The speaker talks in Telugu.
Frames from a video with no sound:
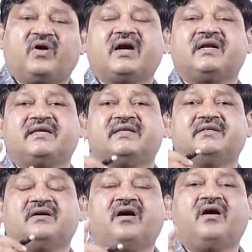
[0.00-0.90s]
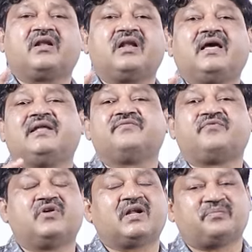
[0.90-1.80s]
ఒకటి ఆన్లైన్
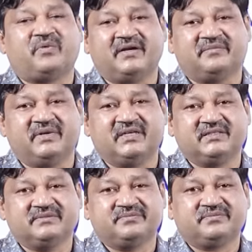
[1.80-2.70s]
ఫోన్ అపాయింట్మెంట్